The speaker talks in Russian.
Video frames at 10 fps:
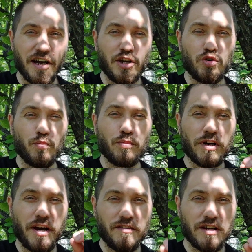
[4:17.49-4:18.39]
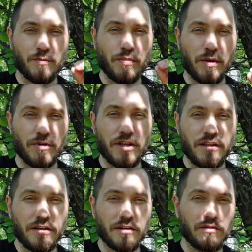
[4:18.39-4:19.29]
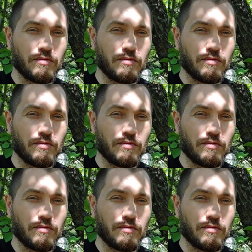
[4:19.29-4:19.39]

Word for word: о ее правильном применении.